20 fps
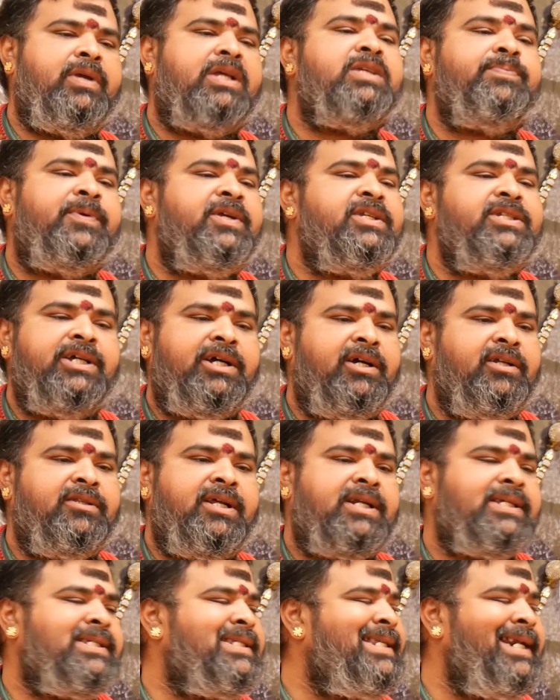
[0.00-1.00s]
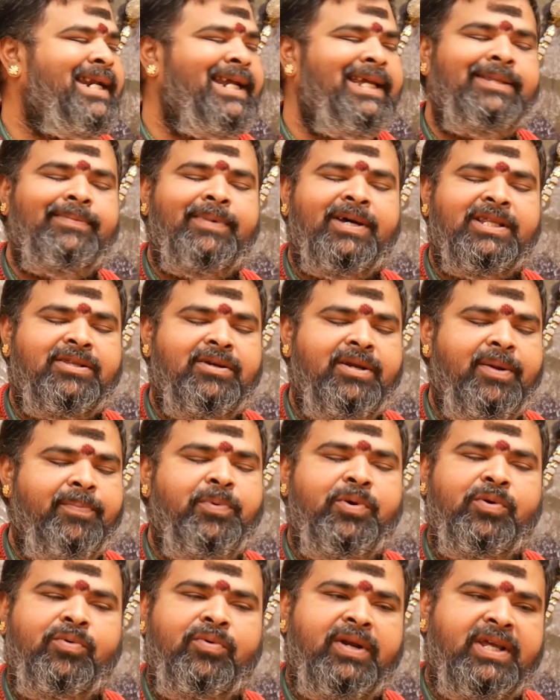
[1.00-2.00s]
ఎక్స్ప్రెస్ చేయగలుగుతారు ఇది మాత్రం
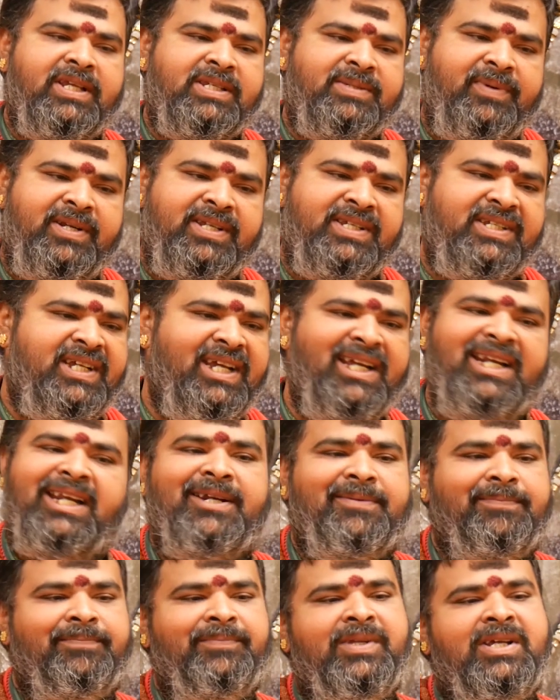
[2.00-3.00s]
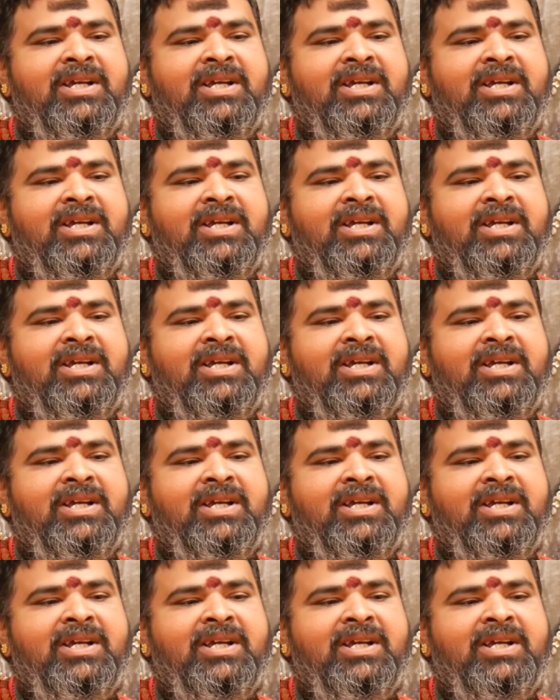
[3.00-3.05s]
ఎప్పుడు కూడా ఎక్స్ప్రెస్ చేయలేరు